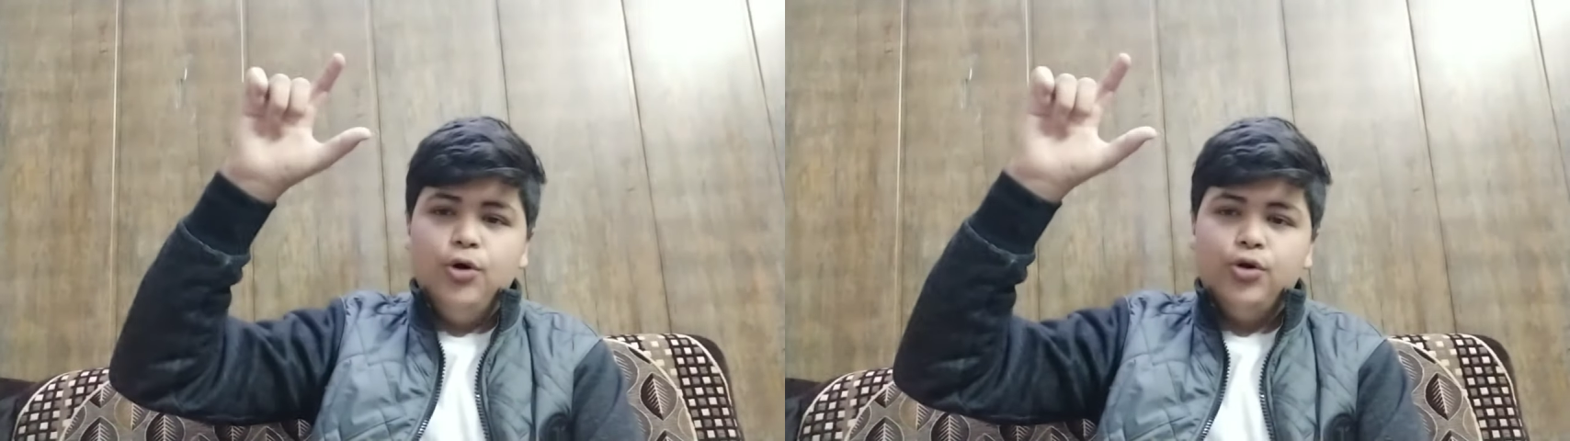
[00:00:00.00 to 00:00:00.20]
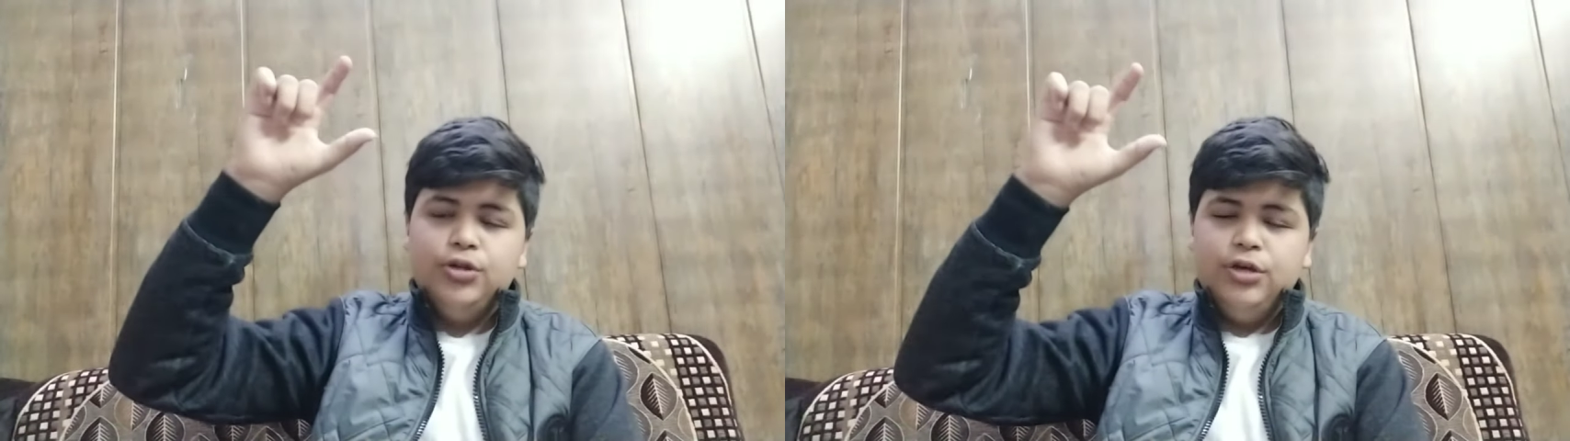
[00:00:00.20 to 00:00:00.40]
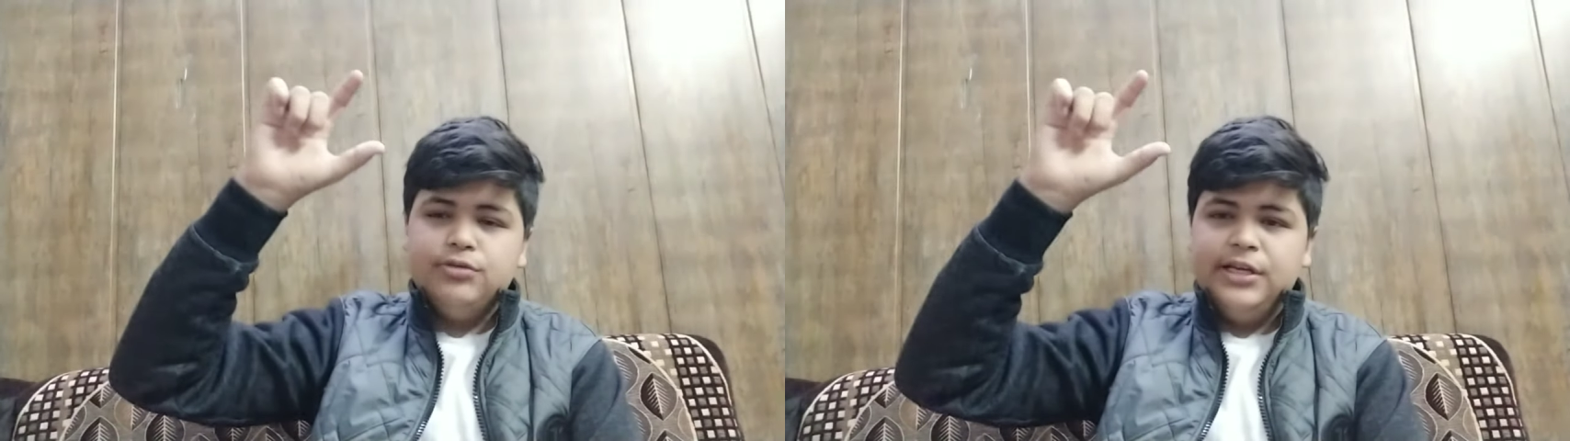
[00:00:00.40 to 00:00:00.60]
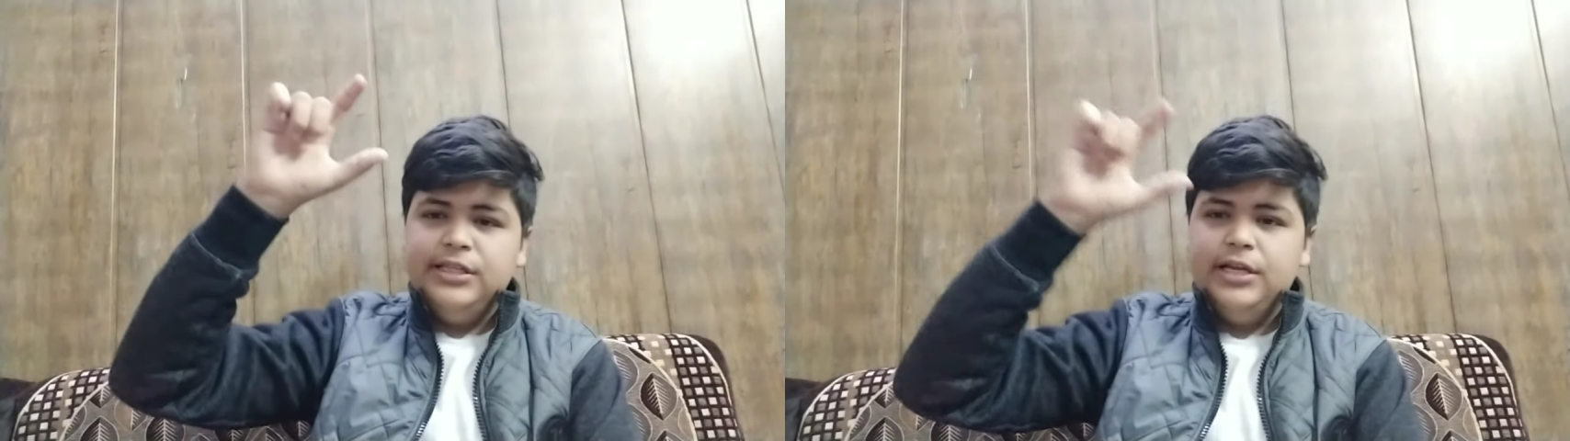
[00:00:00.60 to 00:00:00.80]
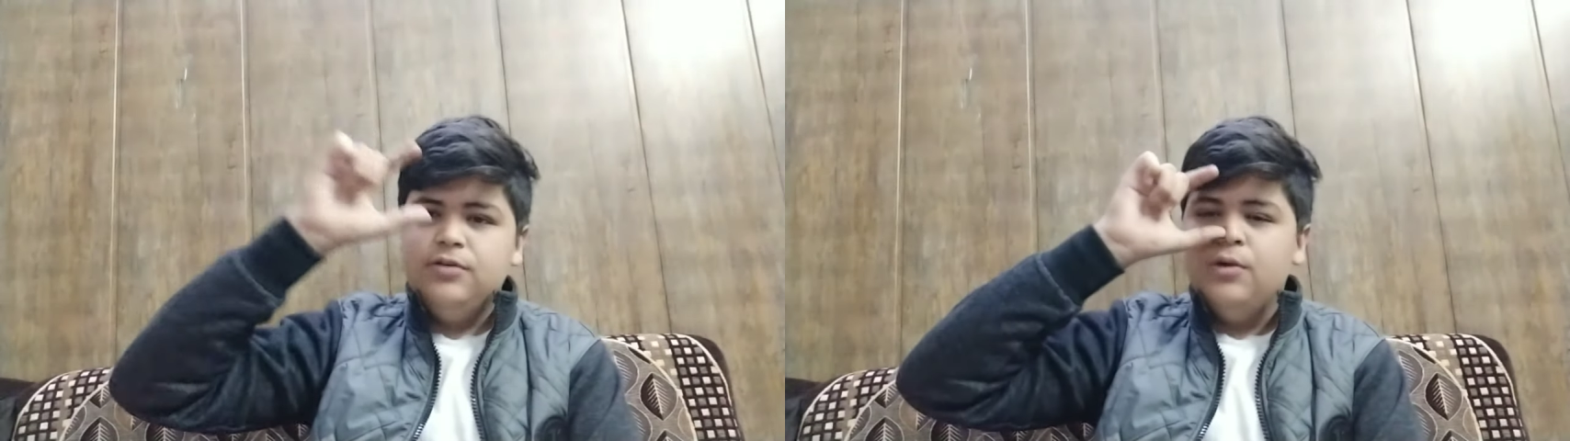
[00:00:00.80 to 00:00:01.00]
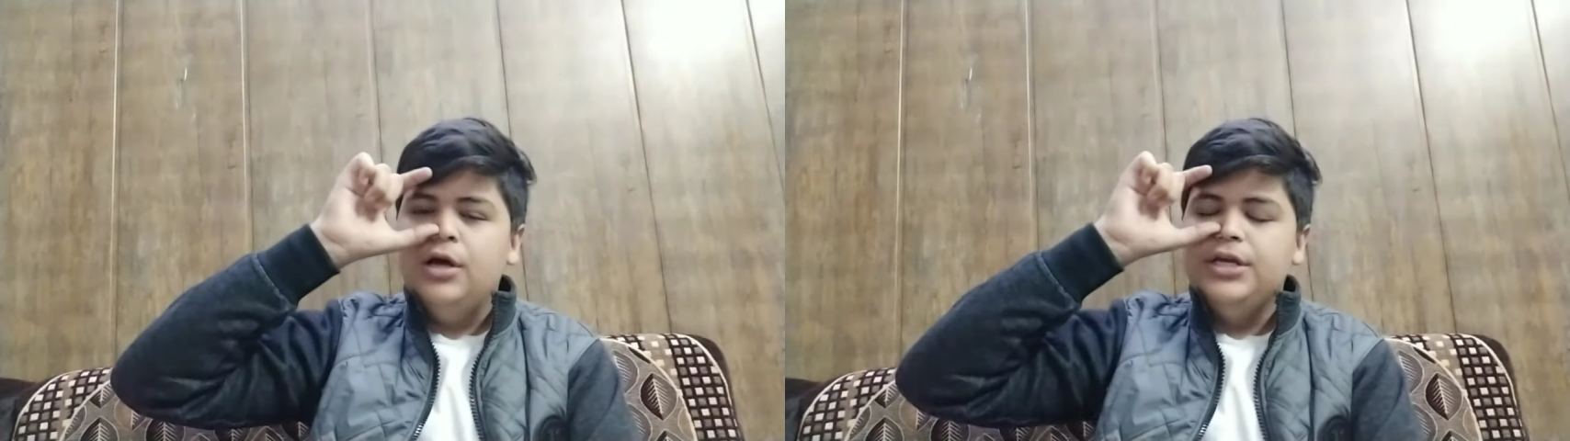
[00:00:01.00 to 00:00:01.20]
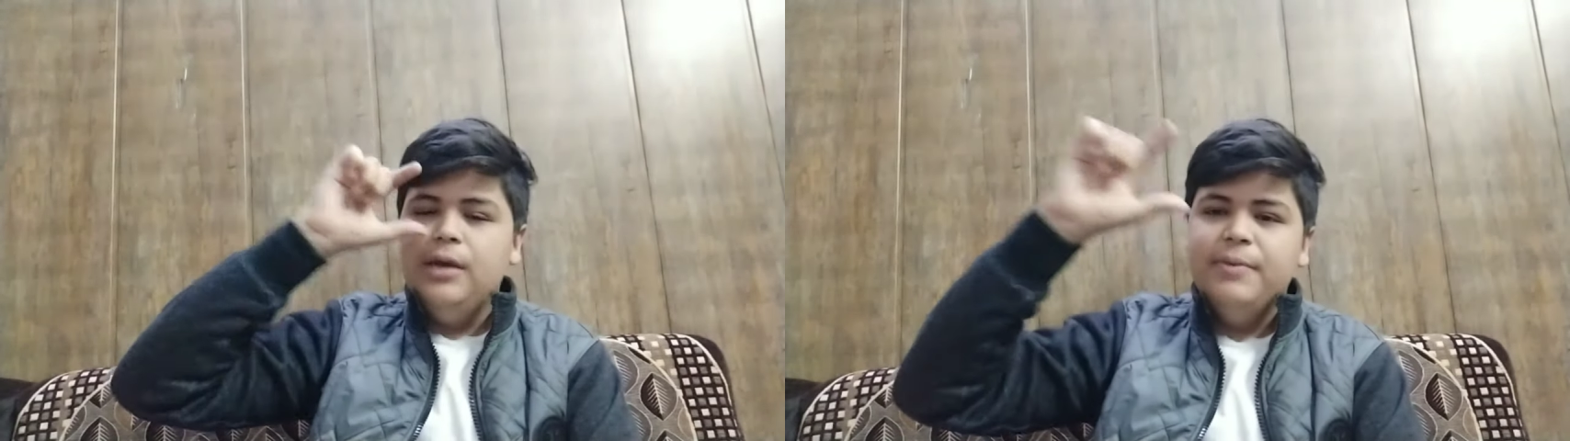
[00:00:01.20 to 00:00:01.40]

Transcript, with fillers: कोर होता है उसके अंदर